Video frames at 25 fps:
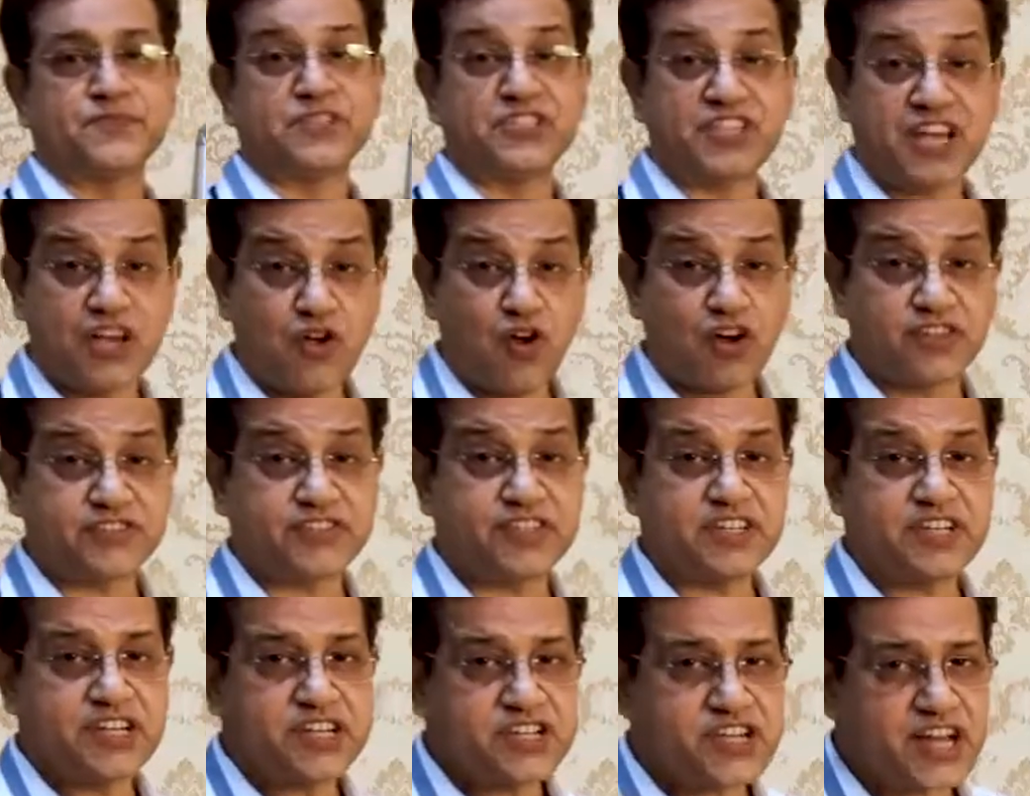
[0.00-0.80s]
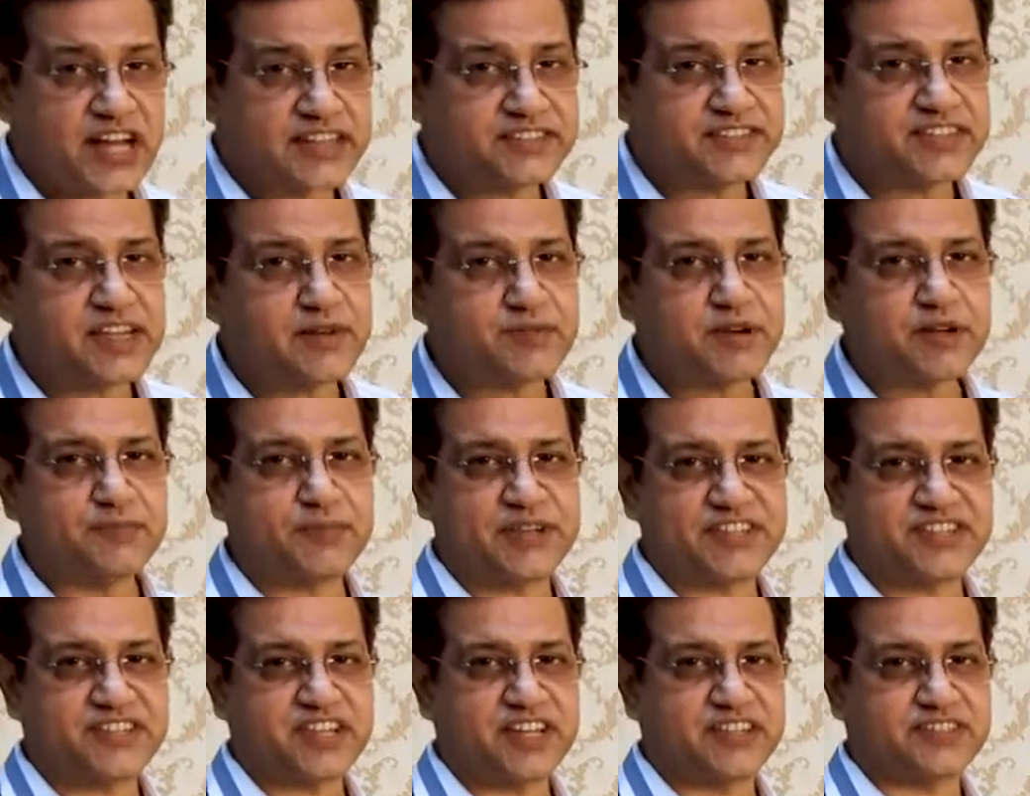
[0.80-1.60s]
সেই অক্সিজেনের সাহায্যে আমরা
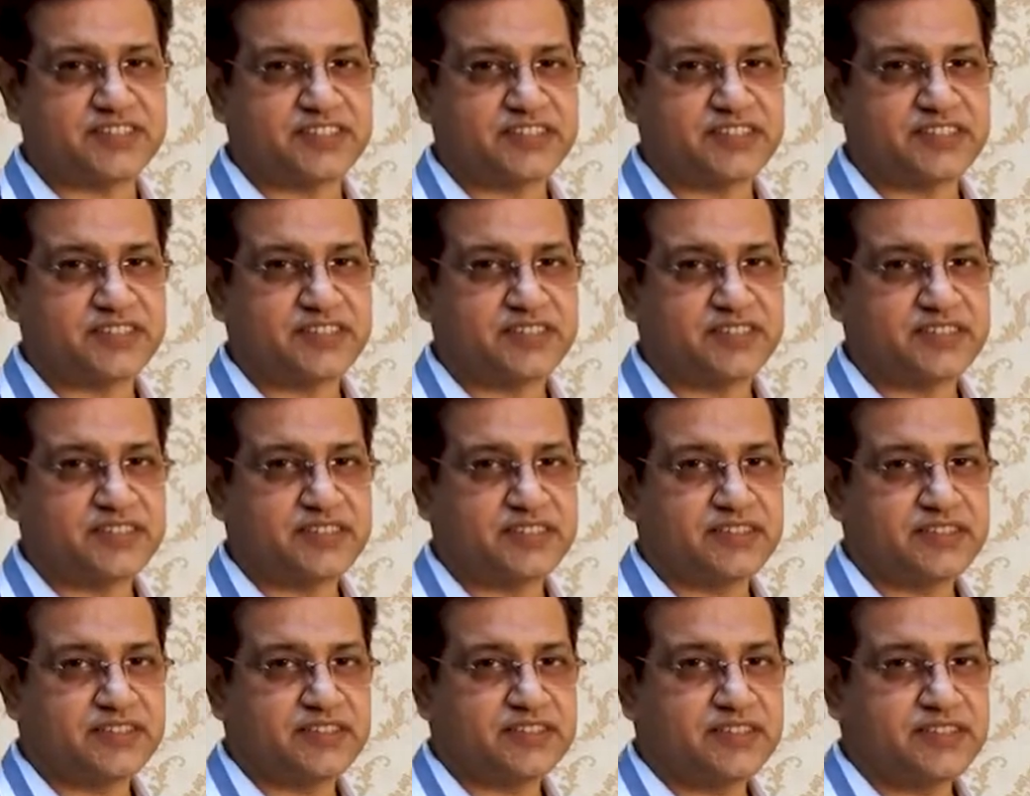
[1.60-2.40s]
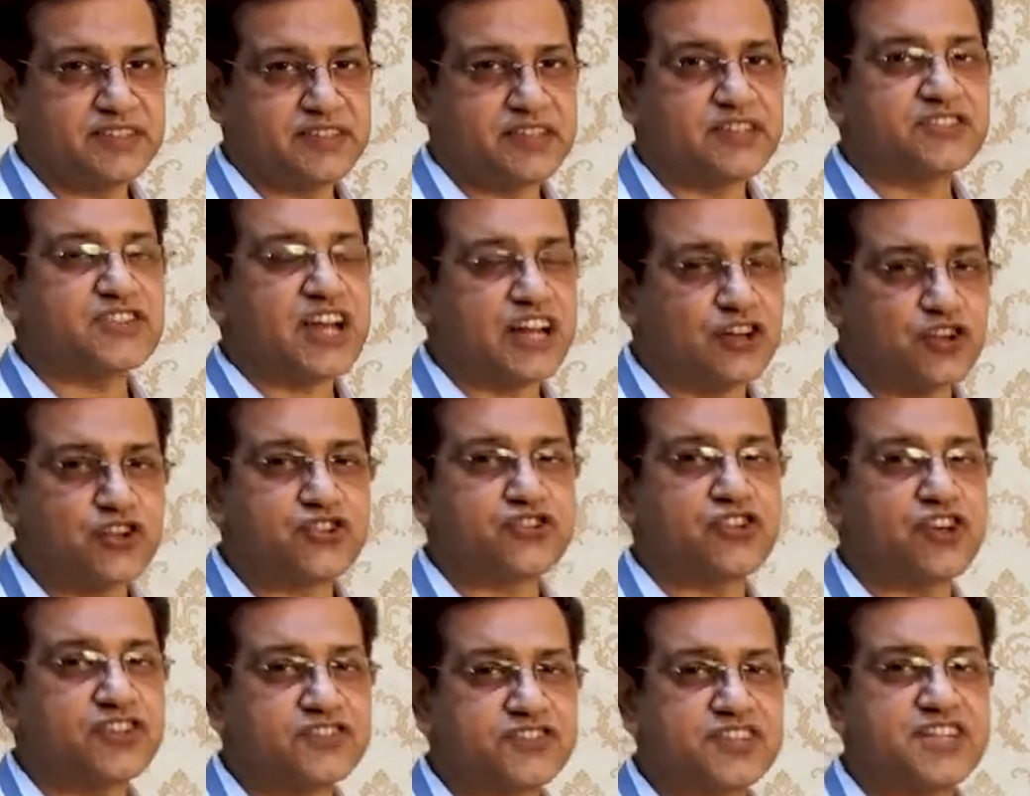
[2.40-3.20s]
বেঁচে আছি শালক
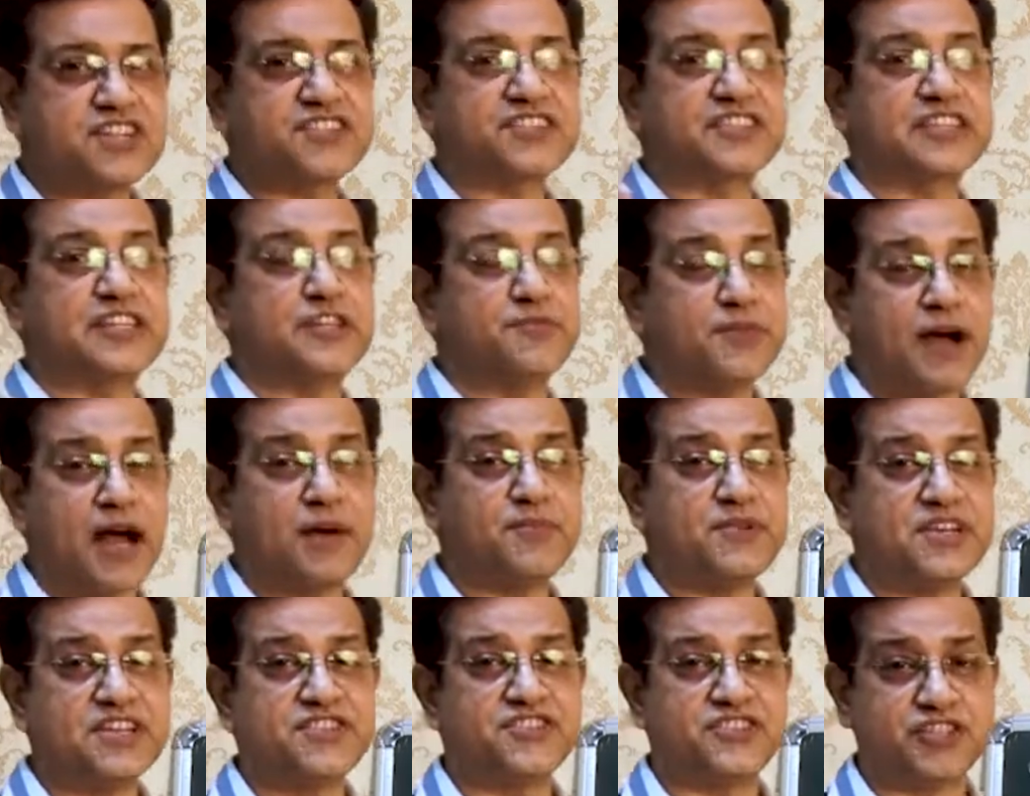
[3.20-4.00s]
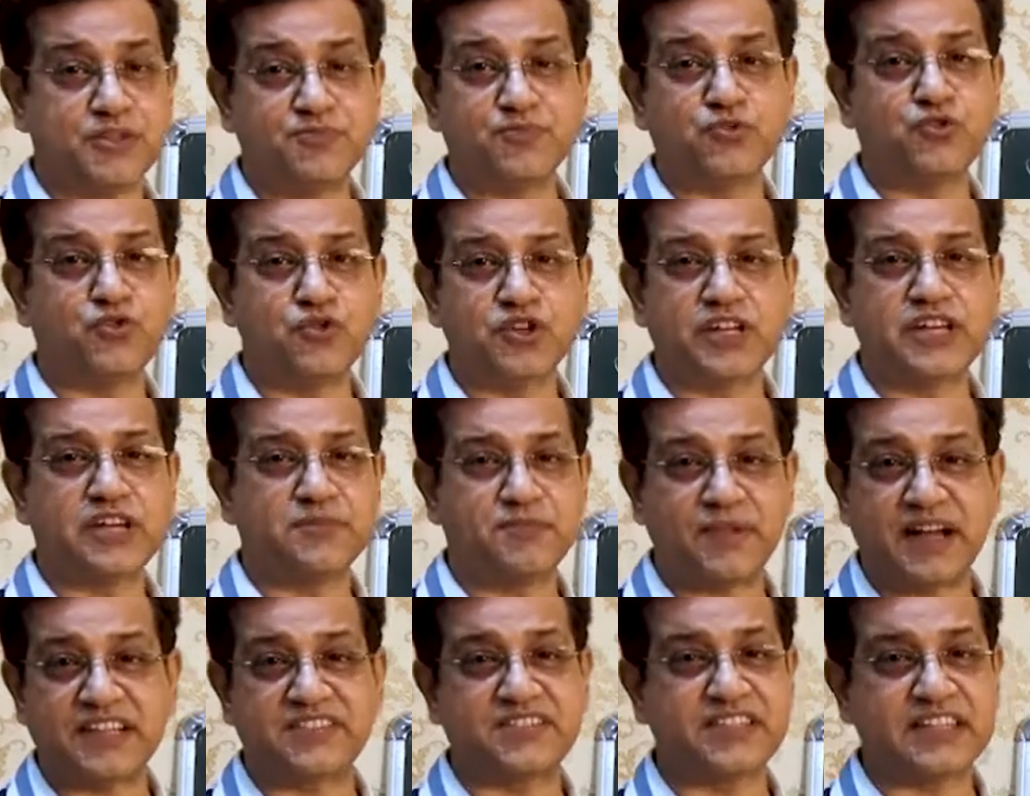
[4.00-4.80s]
সংশ্লেষ কীভাবে জীবকুলকে
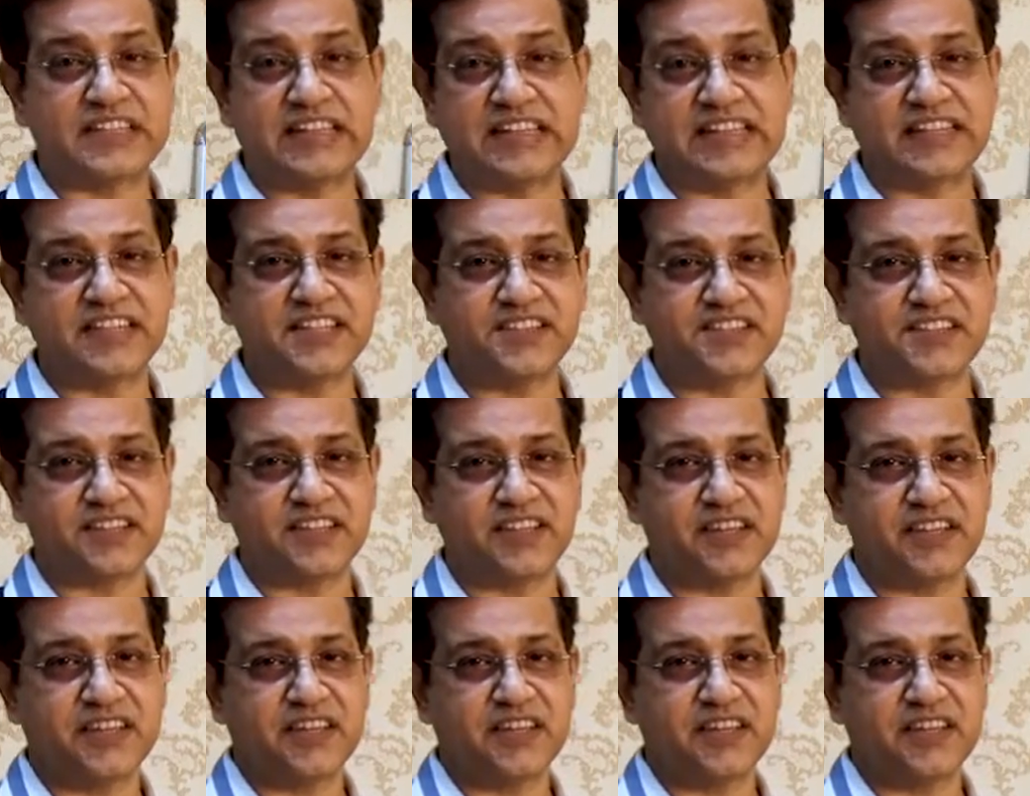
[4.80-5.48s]
বাঁচিয়ে রেখেছে